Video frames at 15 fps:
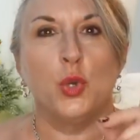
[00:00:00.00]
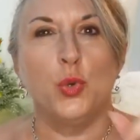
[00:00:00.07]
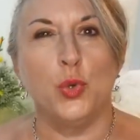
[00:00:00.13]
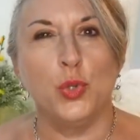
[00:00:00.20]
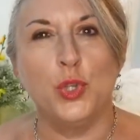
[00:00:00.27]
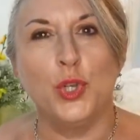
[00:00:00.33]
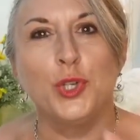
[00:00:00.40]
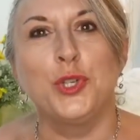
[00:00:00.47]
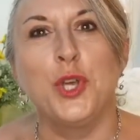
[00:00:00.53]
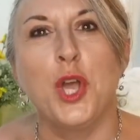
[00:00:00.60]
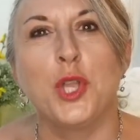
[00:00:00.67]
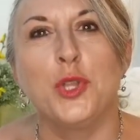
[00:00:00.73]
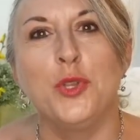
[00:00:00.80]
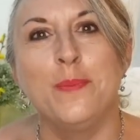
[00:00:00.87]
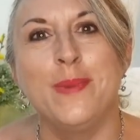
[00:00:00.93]
Coup de
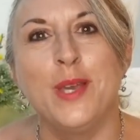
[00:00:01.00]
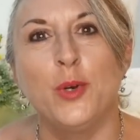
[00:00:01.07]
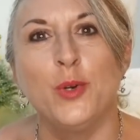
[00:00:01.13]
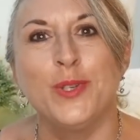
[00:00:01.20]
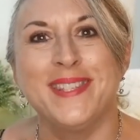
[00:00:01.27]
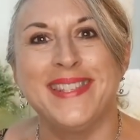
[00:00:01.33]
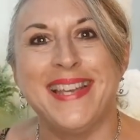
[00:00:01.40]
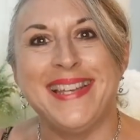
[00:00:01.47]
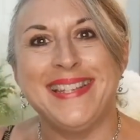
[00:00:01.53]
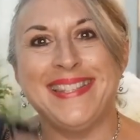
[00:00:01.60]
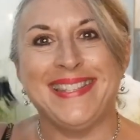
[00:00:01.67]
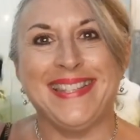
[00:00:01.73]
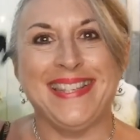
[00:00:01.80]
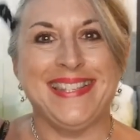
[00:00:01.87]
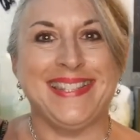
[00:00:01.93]
cœur numéro 5,
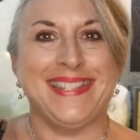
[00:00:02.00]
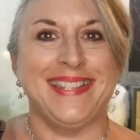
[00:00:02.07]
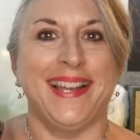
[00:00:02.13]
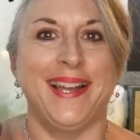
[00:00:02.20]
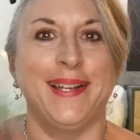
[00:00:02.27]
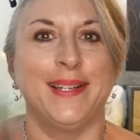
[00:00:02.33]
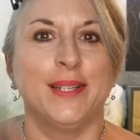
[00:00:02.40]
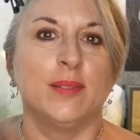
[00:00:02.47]
c'est ça.